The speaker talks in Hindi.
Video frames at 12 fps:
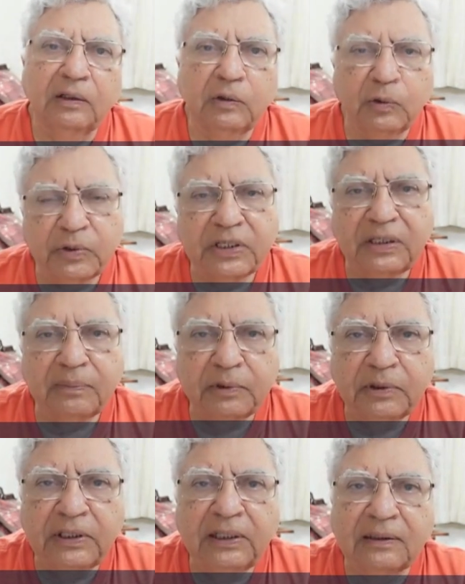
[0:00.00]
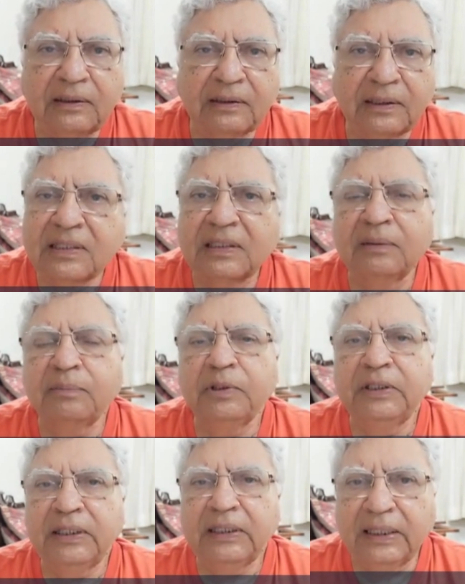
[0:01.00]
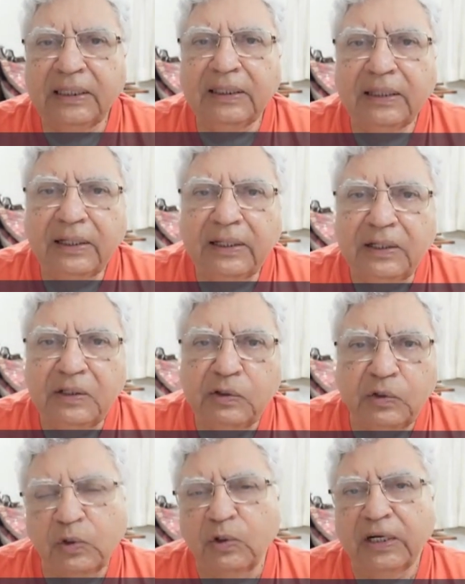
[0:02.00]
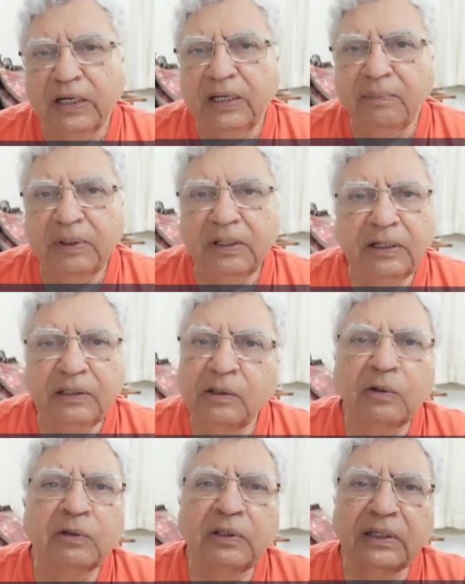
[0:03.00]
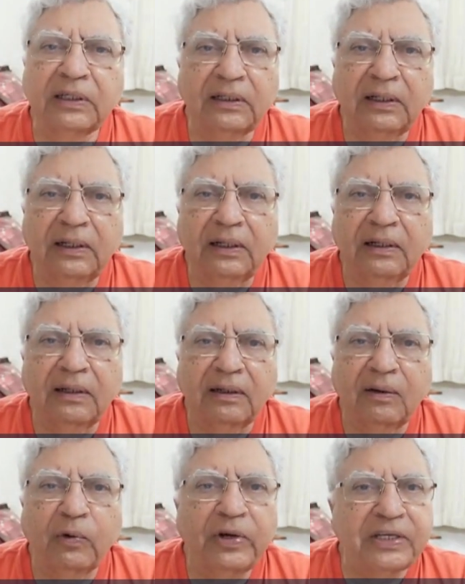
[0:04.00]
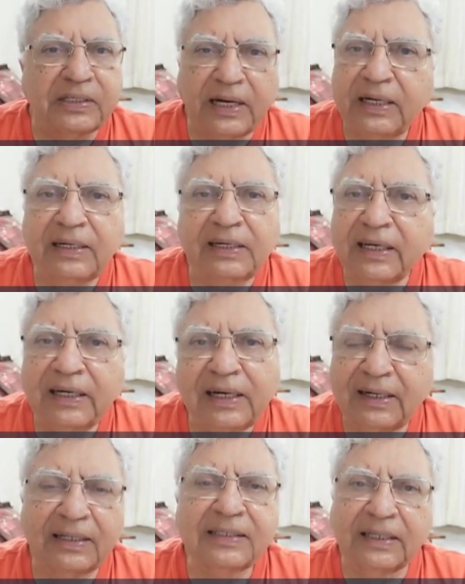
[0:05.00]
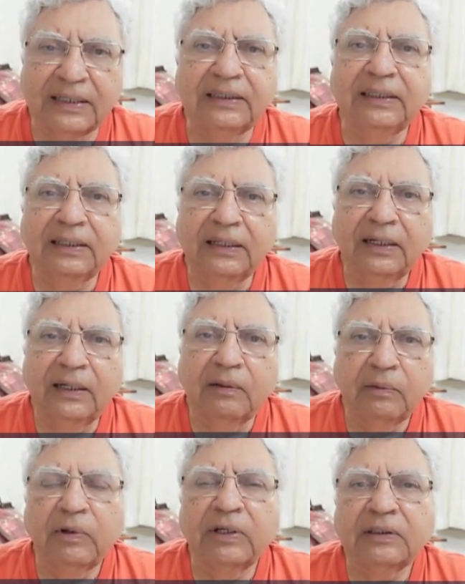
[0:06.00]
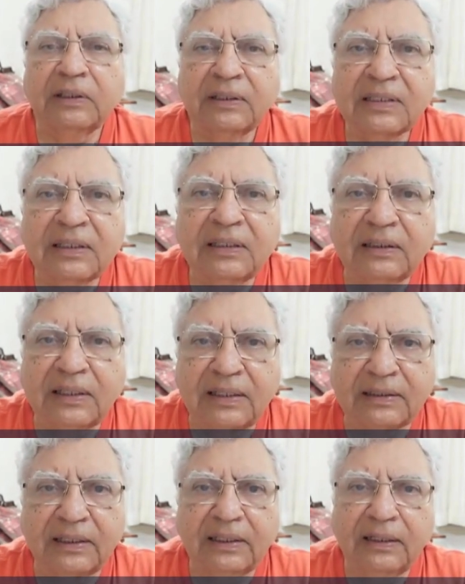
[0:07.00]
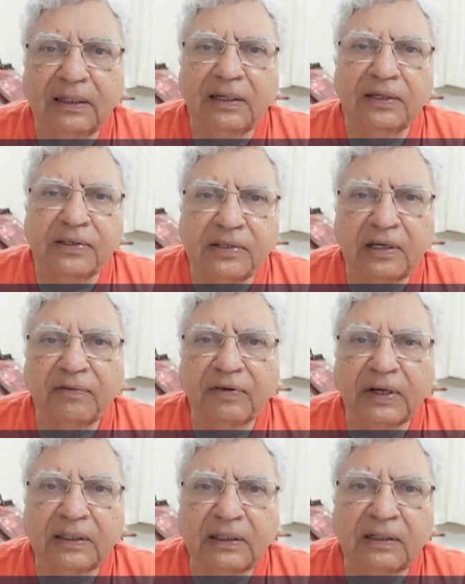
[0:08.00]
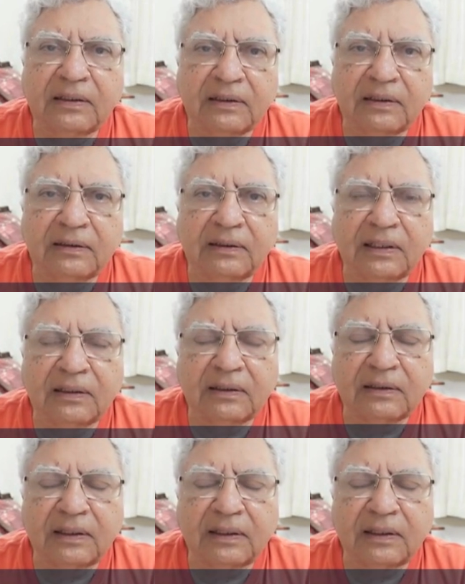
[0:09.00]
दूसरी बुद्धि तटस्थ बुद्धि है जो कहीं भी इधर उधर कोई साइड नहीं लेना चाहती वो तटस्थता से सिर्फ एक दर्श, दर्श,